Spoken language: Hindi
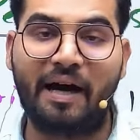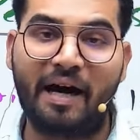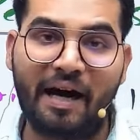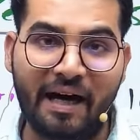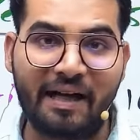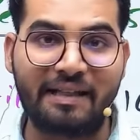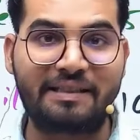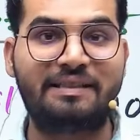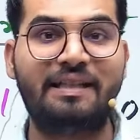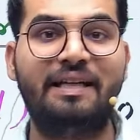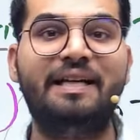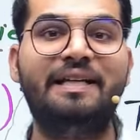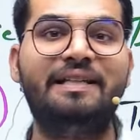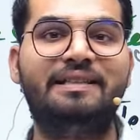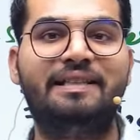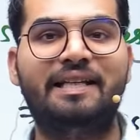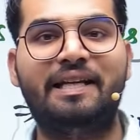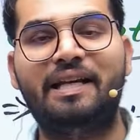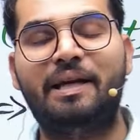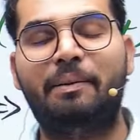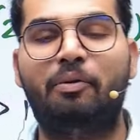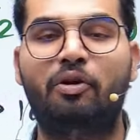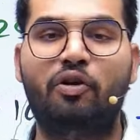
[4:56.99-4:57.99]
आसानी से
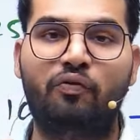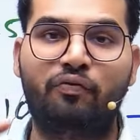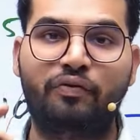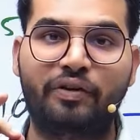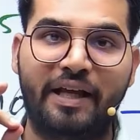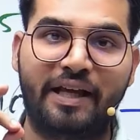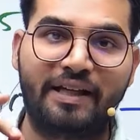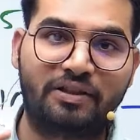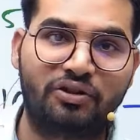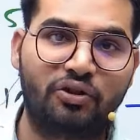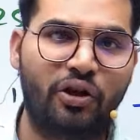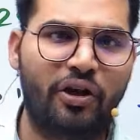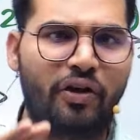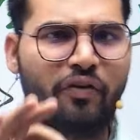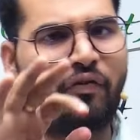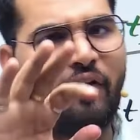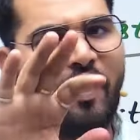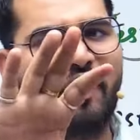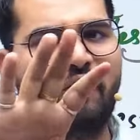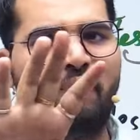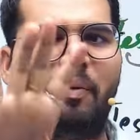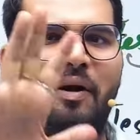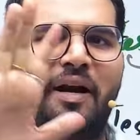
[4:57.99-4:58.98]
नंबर ऑफ टेस्ट जो है
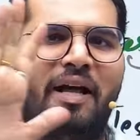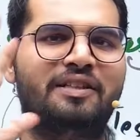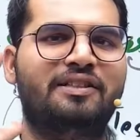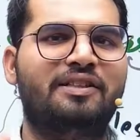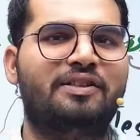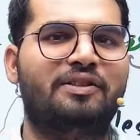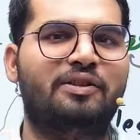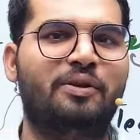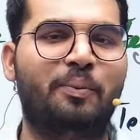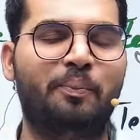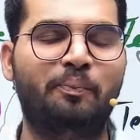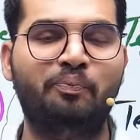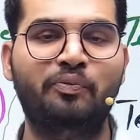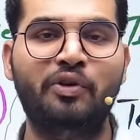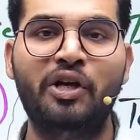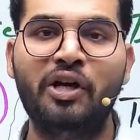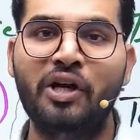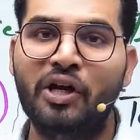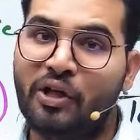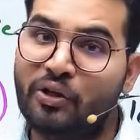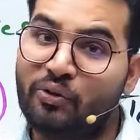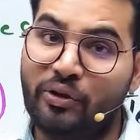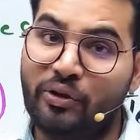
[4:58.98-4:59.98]
फाइव बढ़ा सकता हूँ तो ये